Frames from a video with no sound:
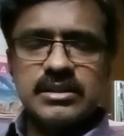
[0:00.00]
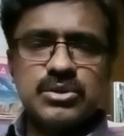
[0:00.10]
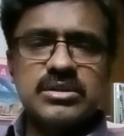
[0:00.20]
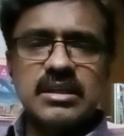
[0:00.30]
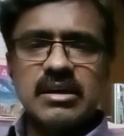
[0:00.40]

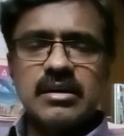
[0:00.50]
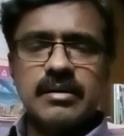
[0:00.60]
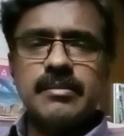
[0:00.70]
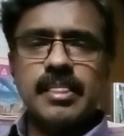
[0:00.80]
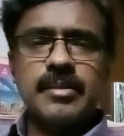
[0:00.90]
இஷ்யூஸில்
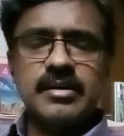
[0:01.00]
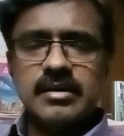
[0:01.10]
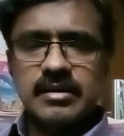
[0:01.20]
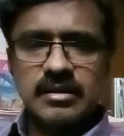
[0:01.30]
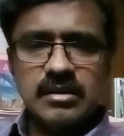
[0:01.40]

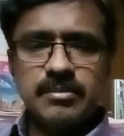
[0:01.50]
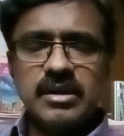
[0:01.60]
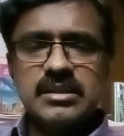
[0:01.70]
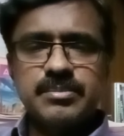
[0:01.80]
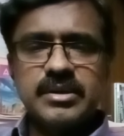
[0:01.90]
ஏதாவது
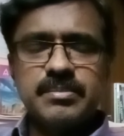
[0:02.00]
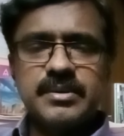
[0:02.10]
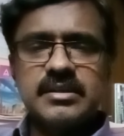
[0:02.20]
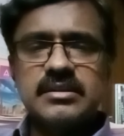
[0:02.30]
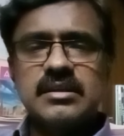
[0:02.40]
பாதிப்பு
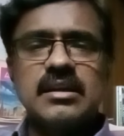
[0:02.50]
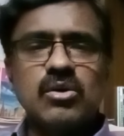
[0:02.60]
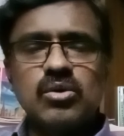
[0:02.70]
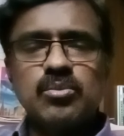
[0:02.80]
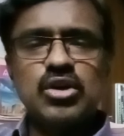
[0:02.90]
ஏற்பட்டது இல்லை
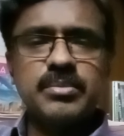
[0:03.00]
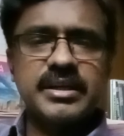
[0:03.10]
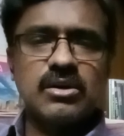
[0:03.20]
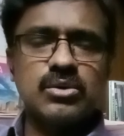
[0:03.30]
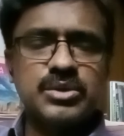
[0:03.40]
அவங்க மூலிமா
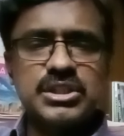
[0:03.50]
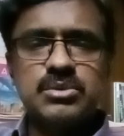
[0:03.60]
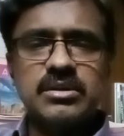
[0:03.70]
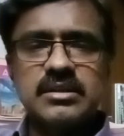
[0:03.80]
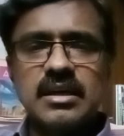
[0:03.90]
ஏதாவது
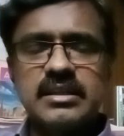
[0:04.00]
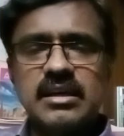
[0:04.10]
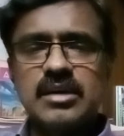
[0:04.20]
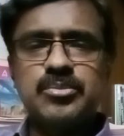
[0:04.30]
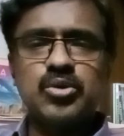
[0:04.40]
இஷ்யூஸ் வந்தால் அது
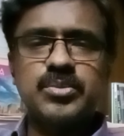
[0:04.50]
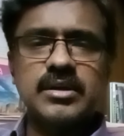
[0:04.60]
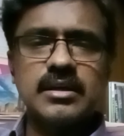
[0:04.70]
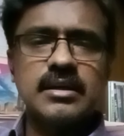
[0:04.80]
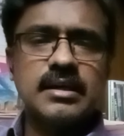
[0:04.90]
யார்
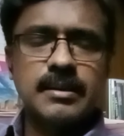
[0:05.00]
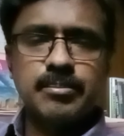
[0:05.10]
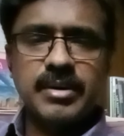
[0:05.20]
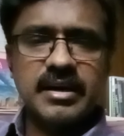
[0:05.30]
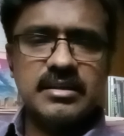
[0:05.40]
பொறுப்புனா
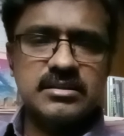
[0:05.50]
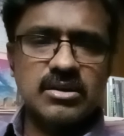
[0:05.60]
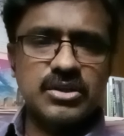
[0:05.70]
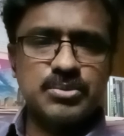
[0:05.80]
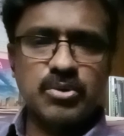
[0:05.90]
பேரண்ட்ஸ்
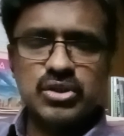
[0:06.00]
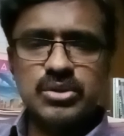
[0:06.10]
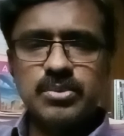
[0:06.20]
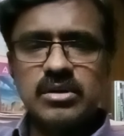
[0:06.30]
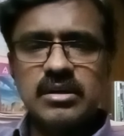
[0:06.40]
தான்
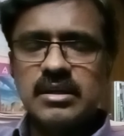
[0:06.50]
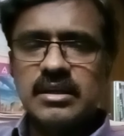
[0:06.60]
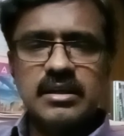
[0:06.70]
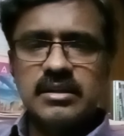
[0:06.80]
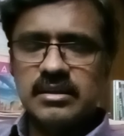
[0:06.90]
ரெஸ்பான்சிபிள்
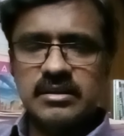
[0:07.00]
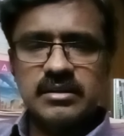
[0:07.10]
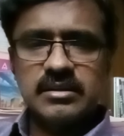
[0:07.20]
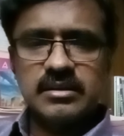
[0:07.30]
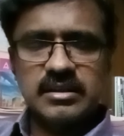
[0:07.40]

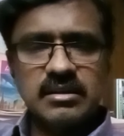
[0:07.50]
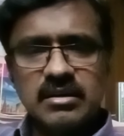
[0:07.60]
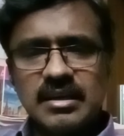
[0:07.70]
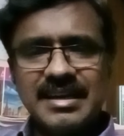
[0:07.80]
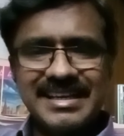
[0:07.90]
தே
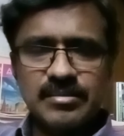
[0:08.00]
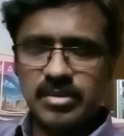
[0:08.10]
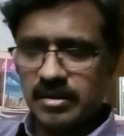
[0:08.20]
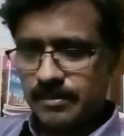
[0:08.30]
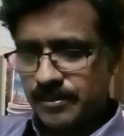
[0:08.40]
ஆர்
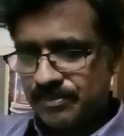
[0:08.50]
லயபிள்